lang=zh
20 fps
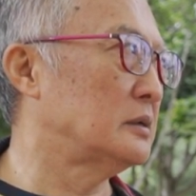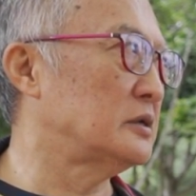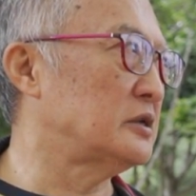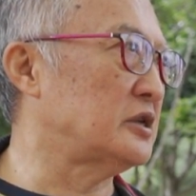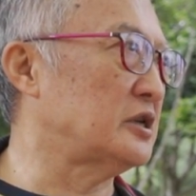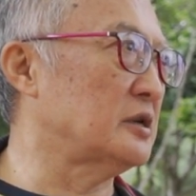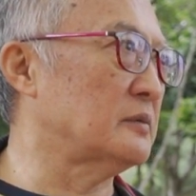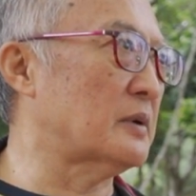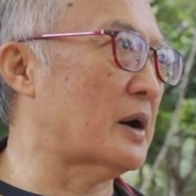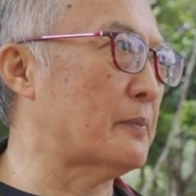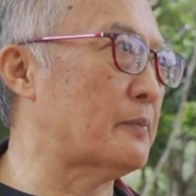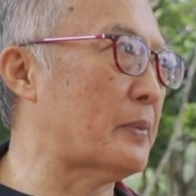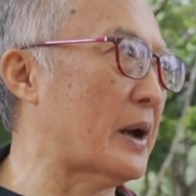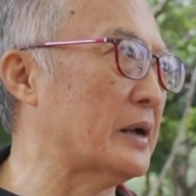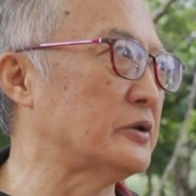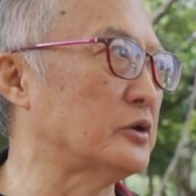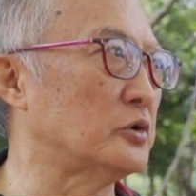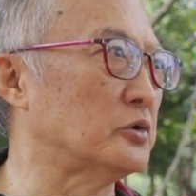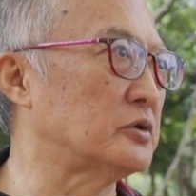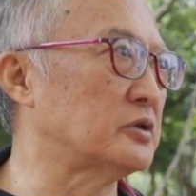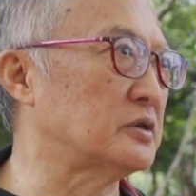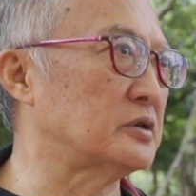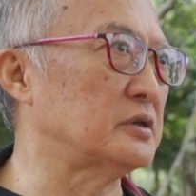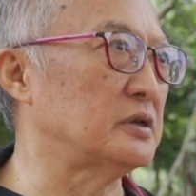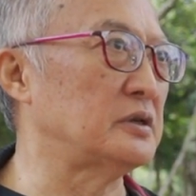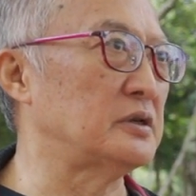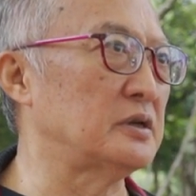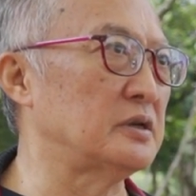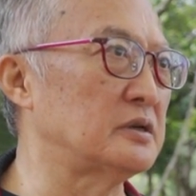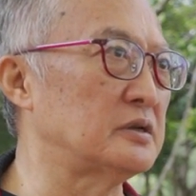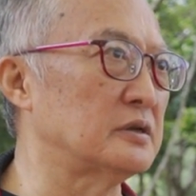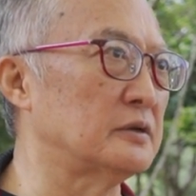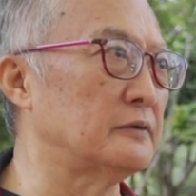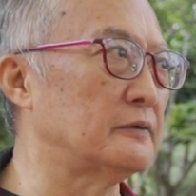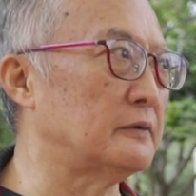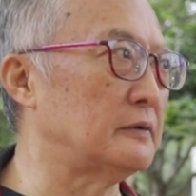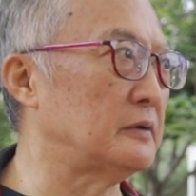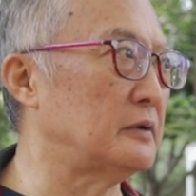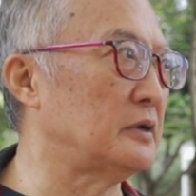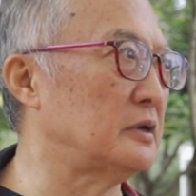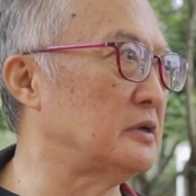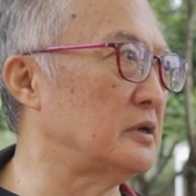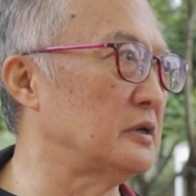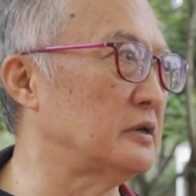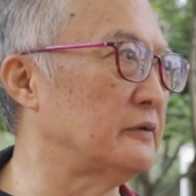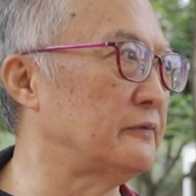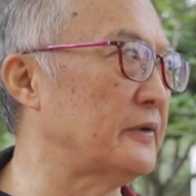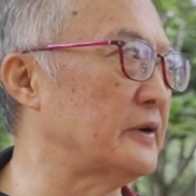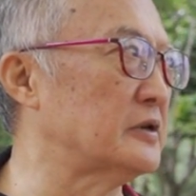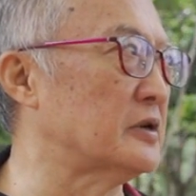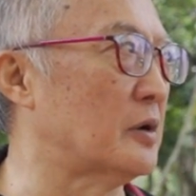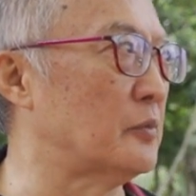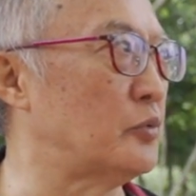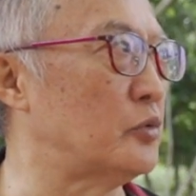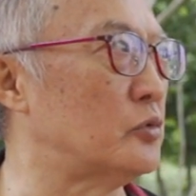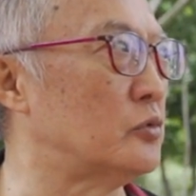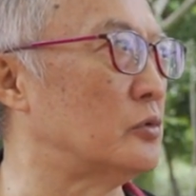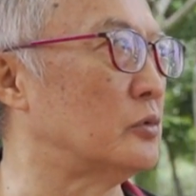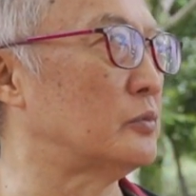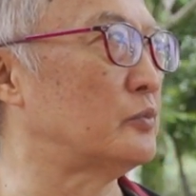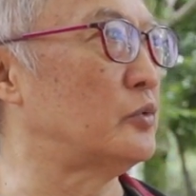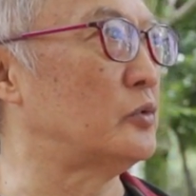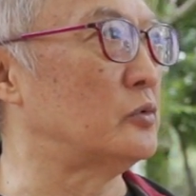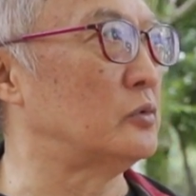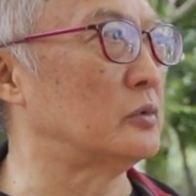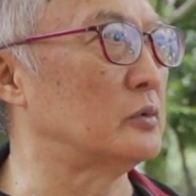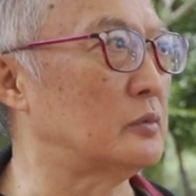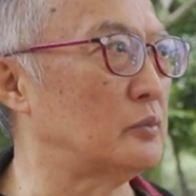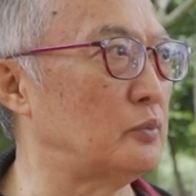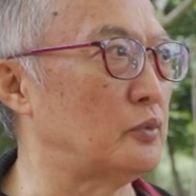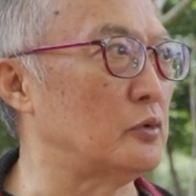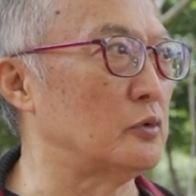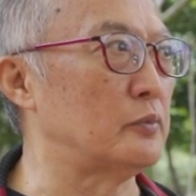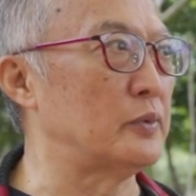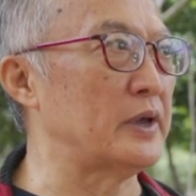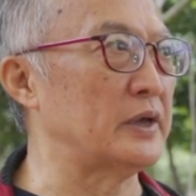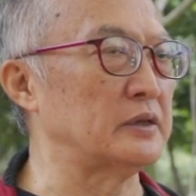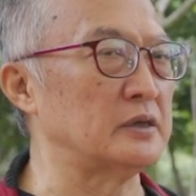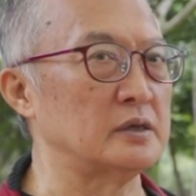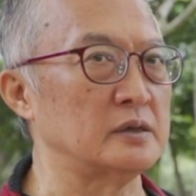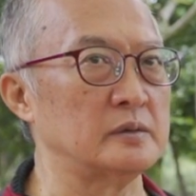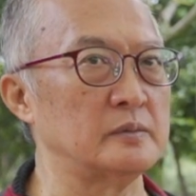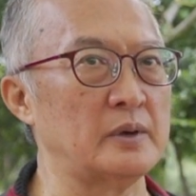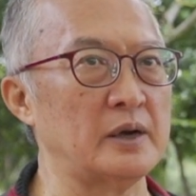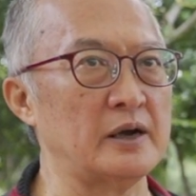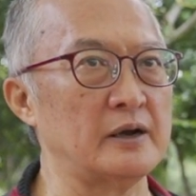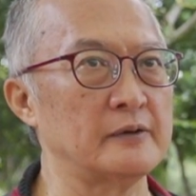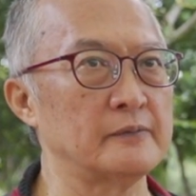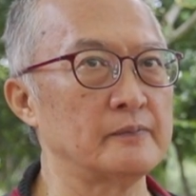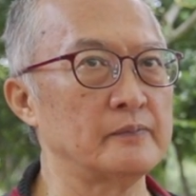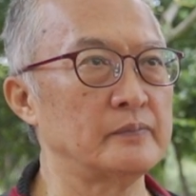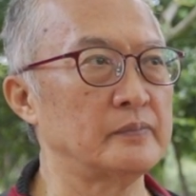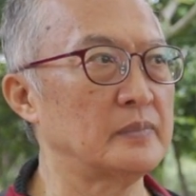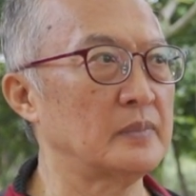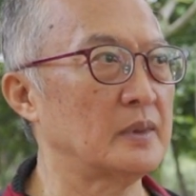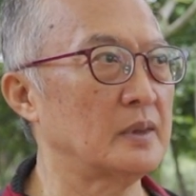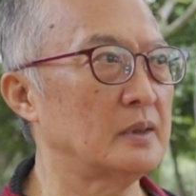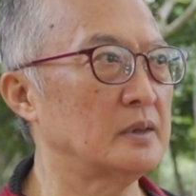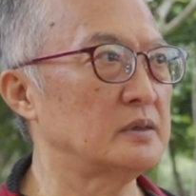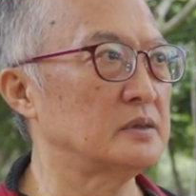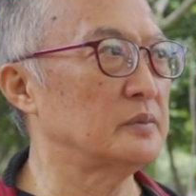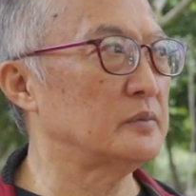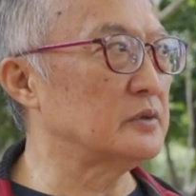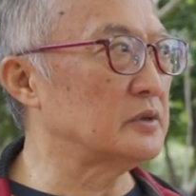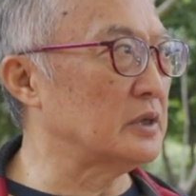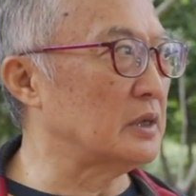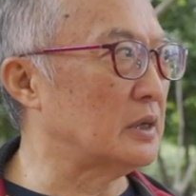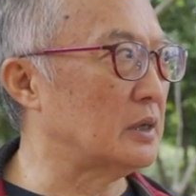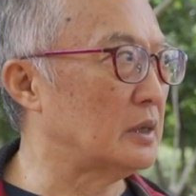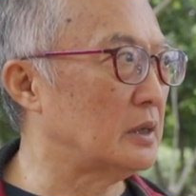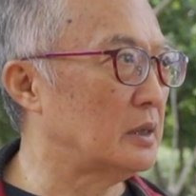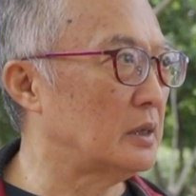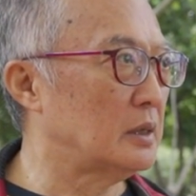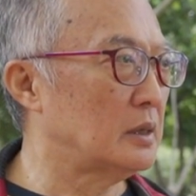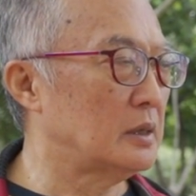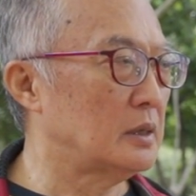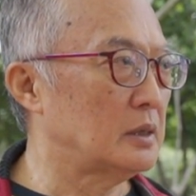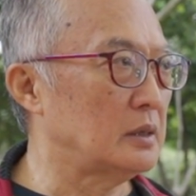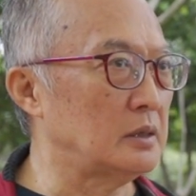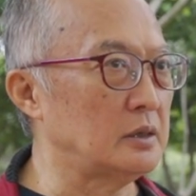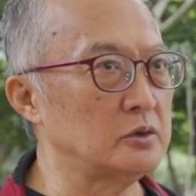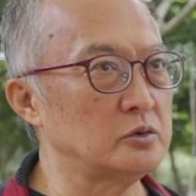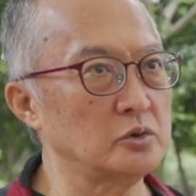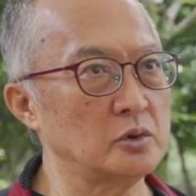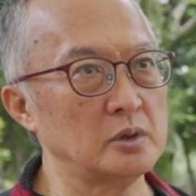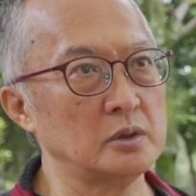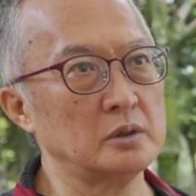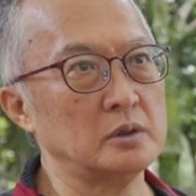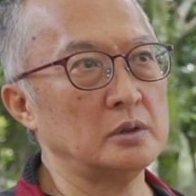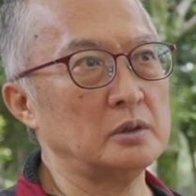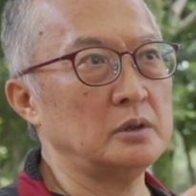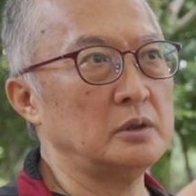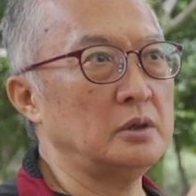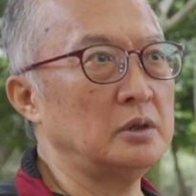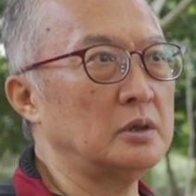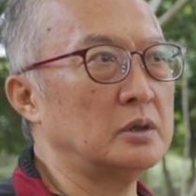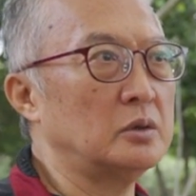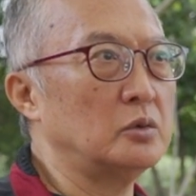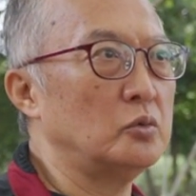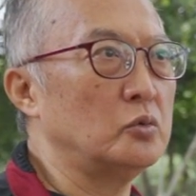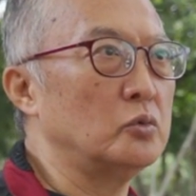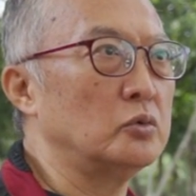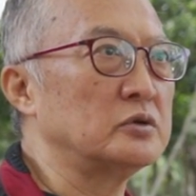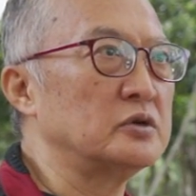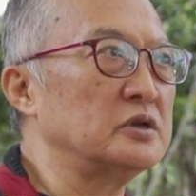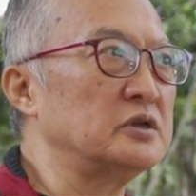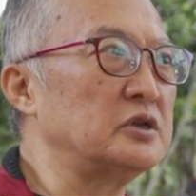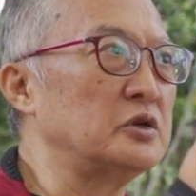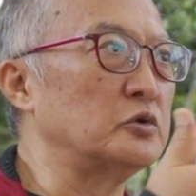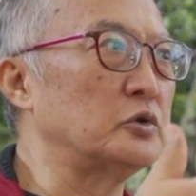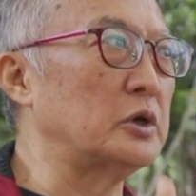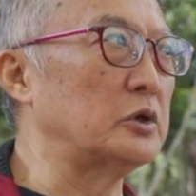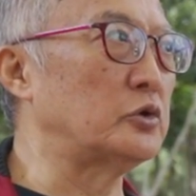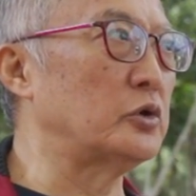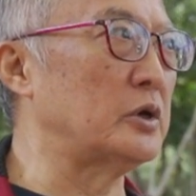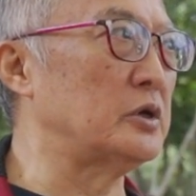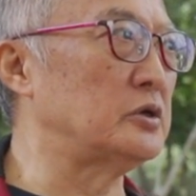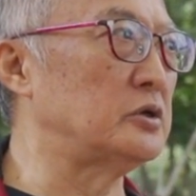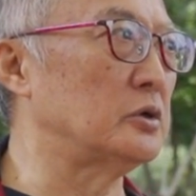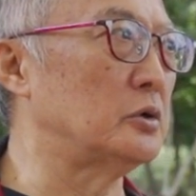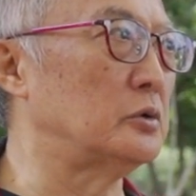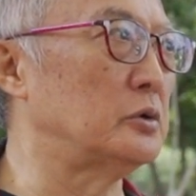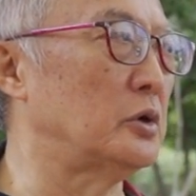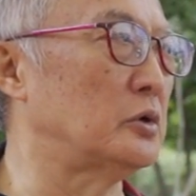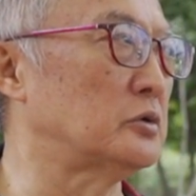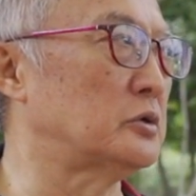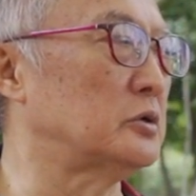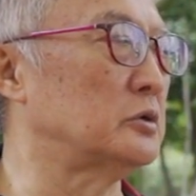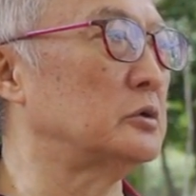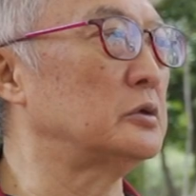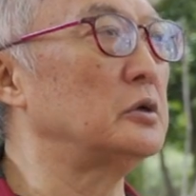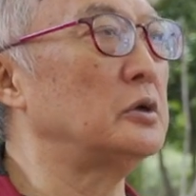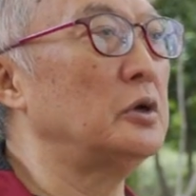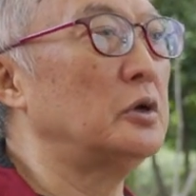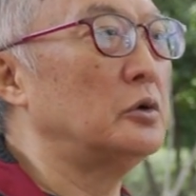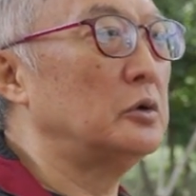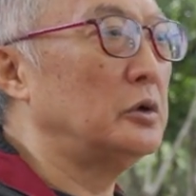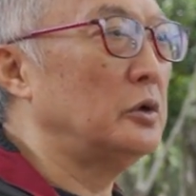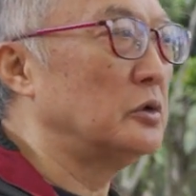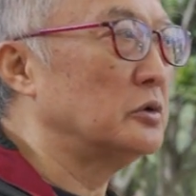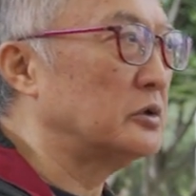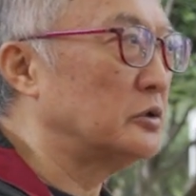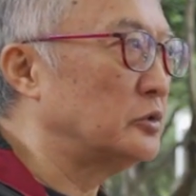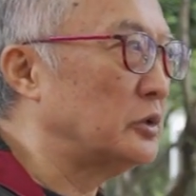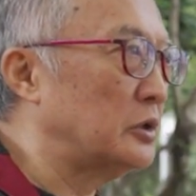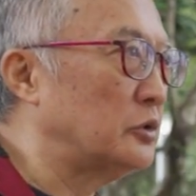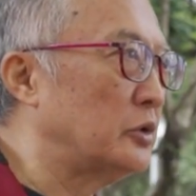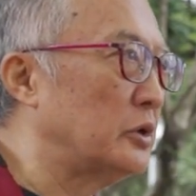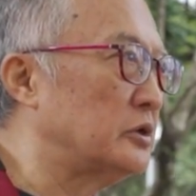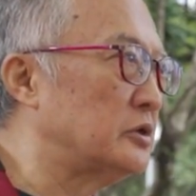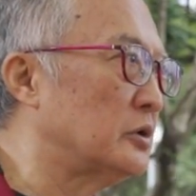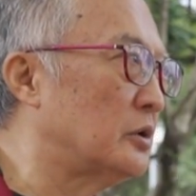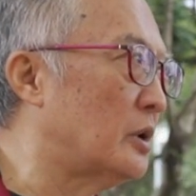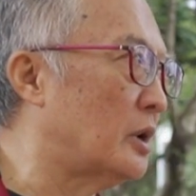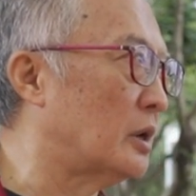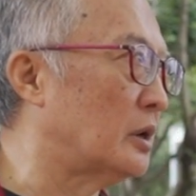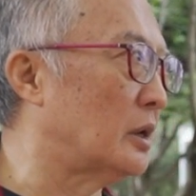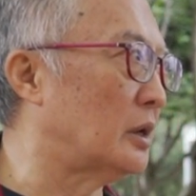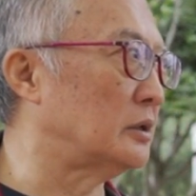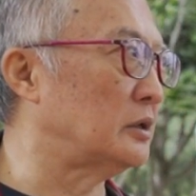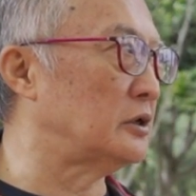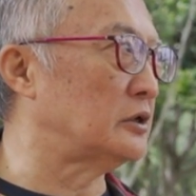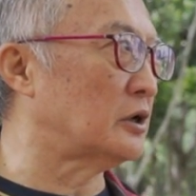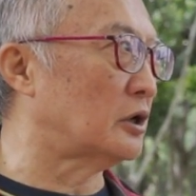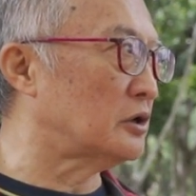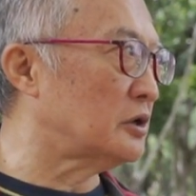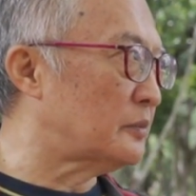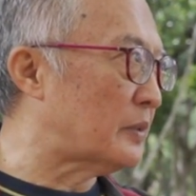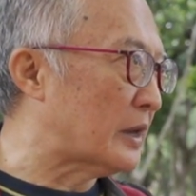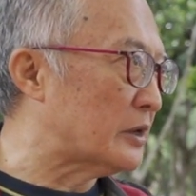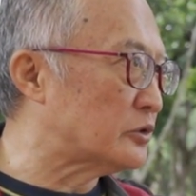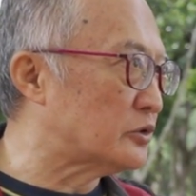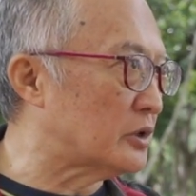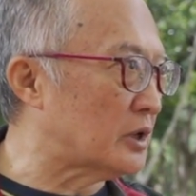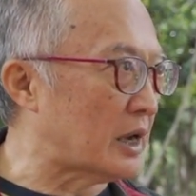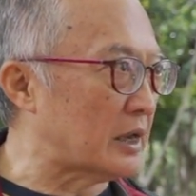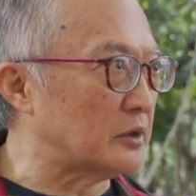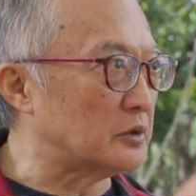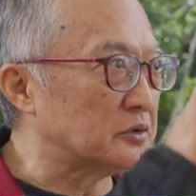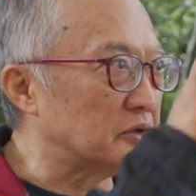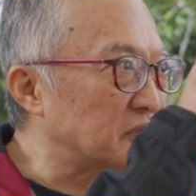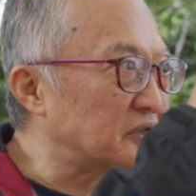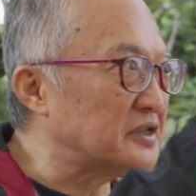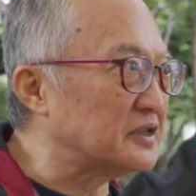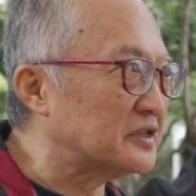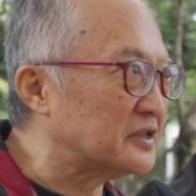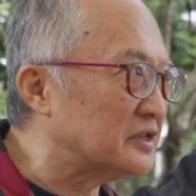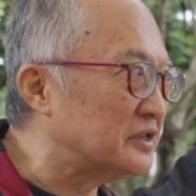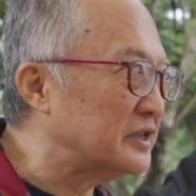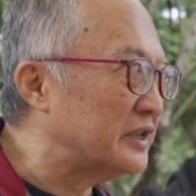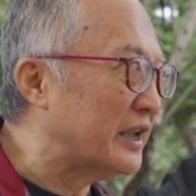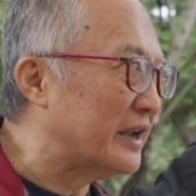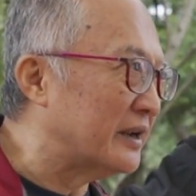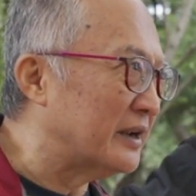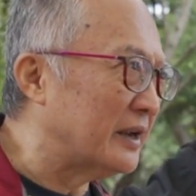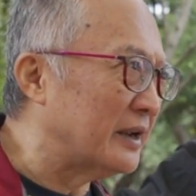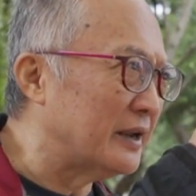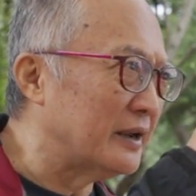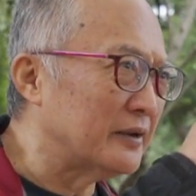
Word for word: 起码80、90已经是非常普遍的了嘛，是不是？你说你50几岁退休，六十岁退休好了，你到100岁还有40年呢。